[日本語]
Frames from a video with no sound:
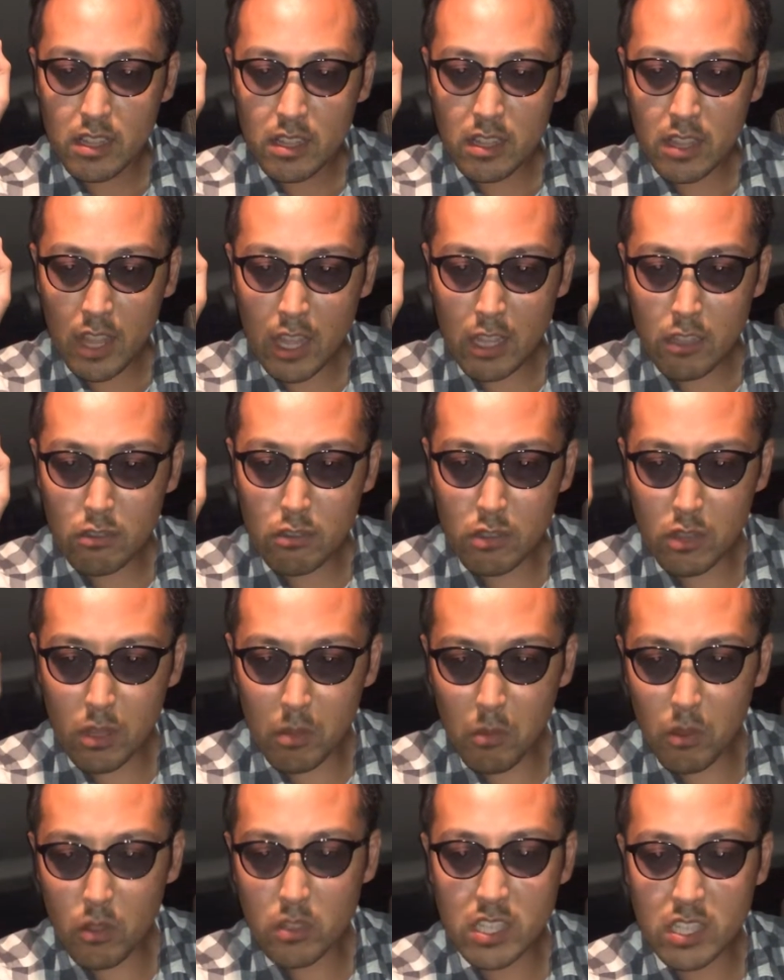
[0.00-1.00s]
ていうの
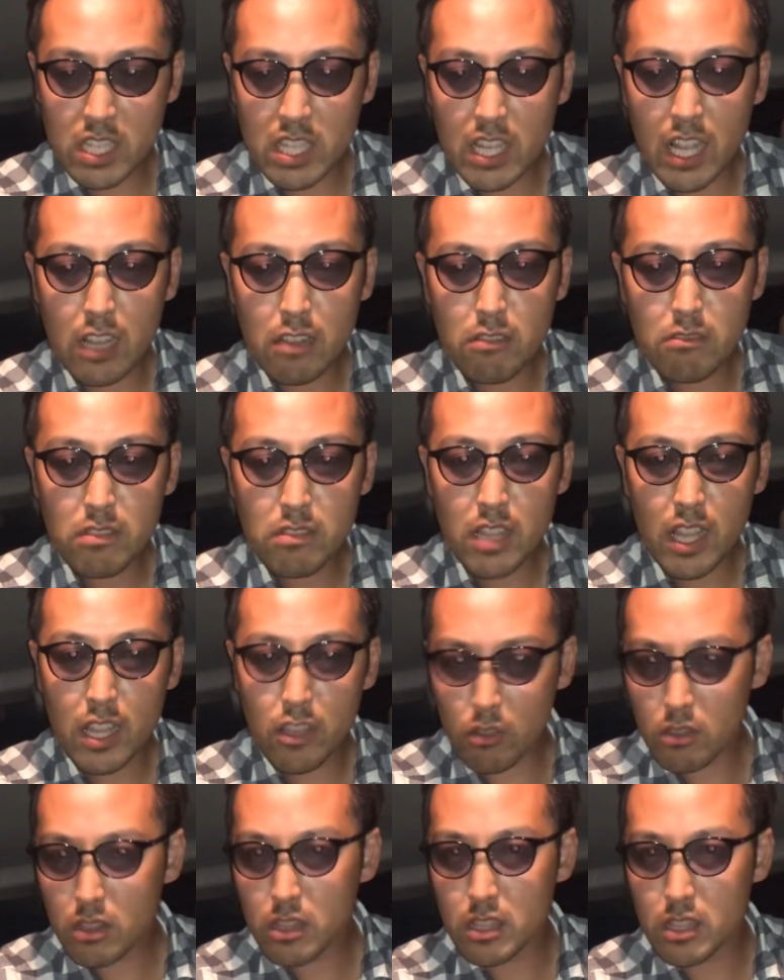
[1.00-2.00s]
も違うんだ
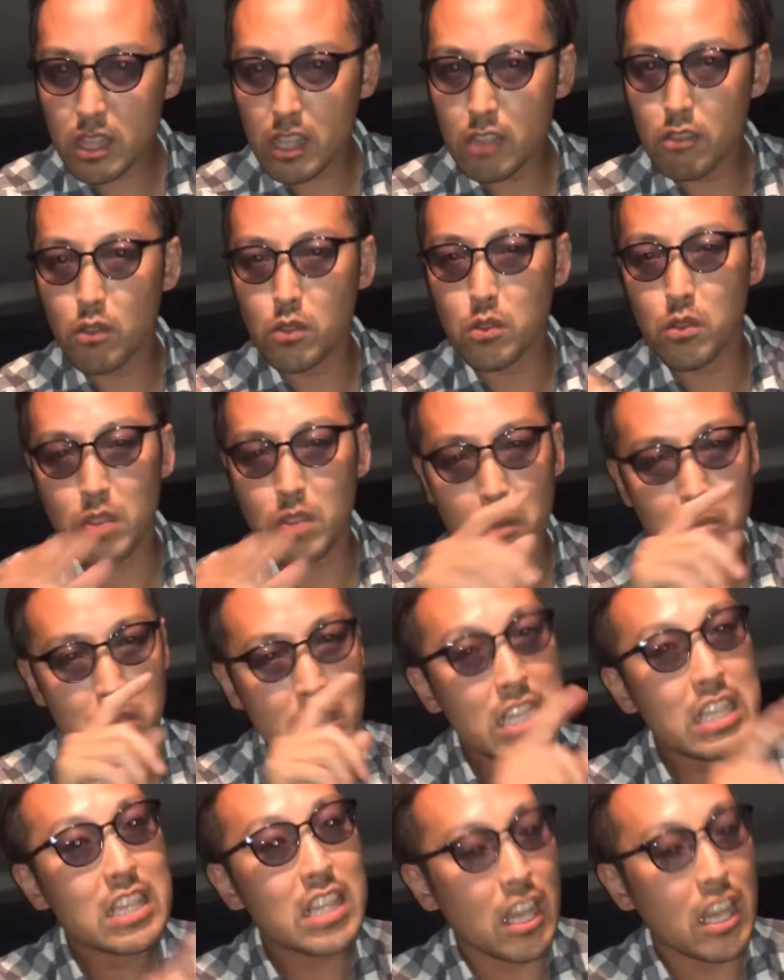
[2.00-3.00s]
よっていうことを多分
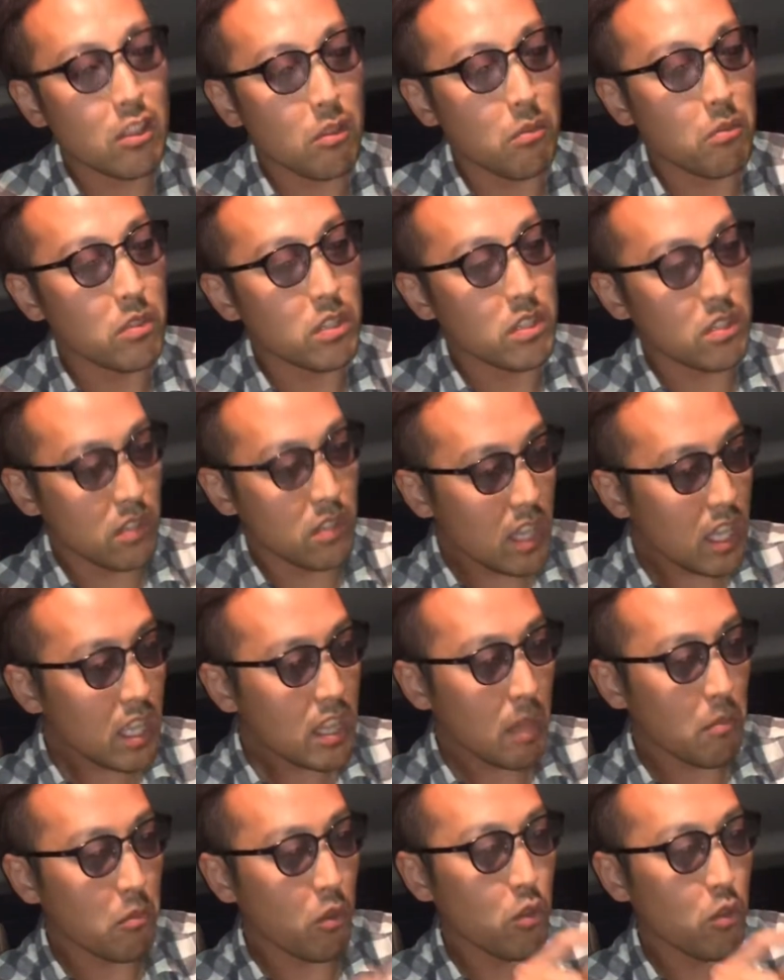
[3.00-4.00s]
言いたいと思うんですよね。
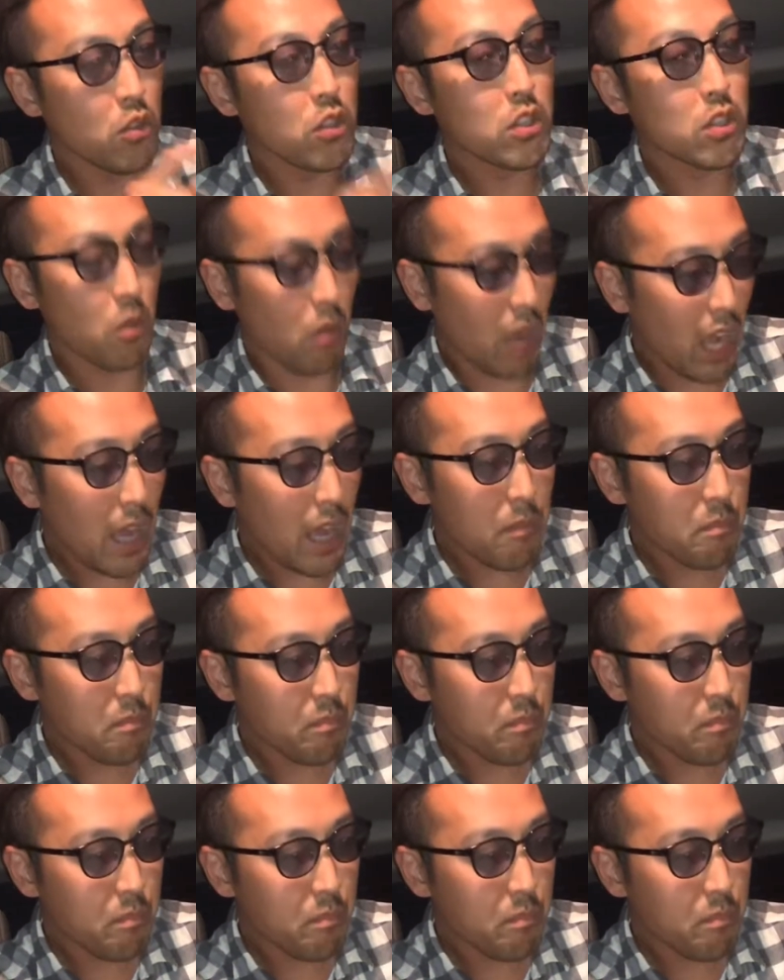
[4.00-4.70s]
多分この人は。